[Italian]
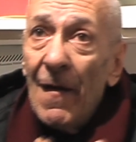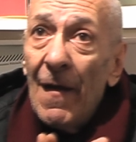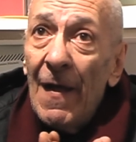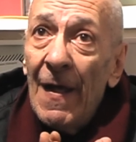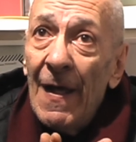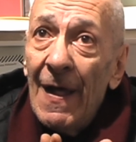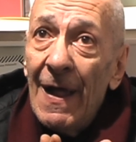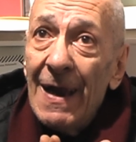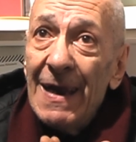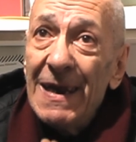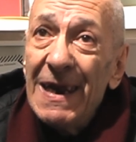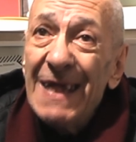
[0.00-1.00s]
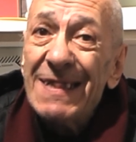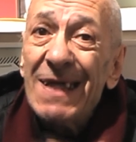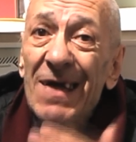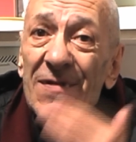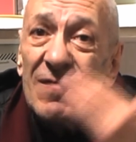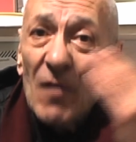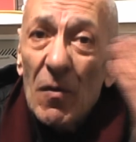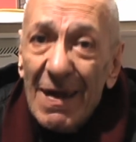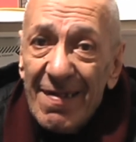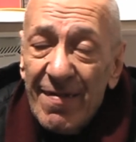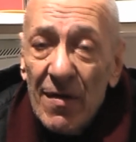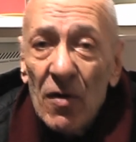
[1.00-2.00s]
eh, le
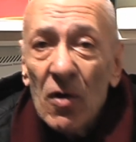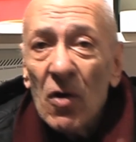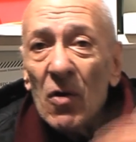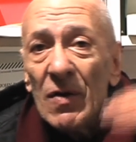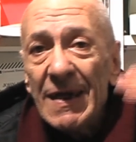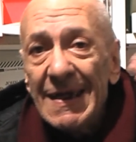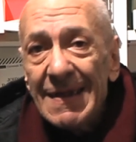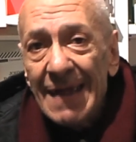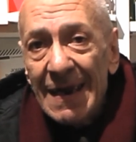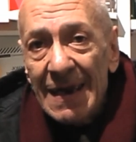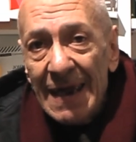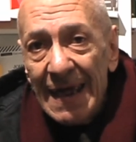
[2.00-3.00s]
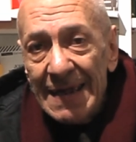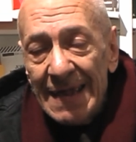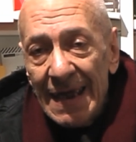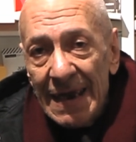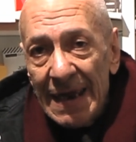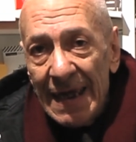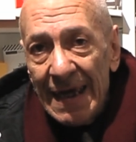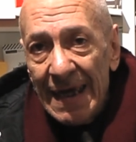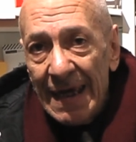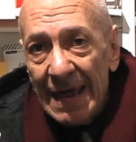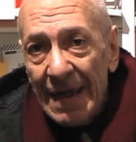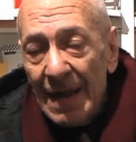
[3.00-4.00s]
trasformazioni delle,
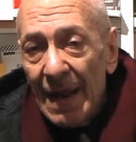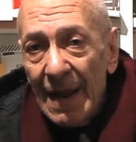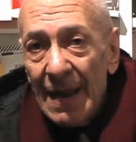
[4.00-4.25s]
delle, eh,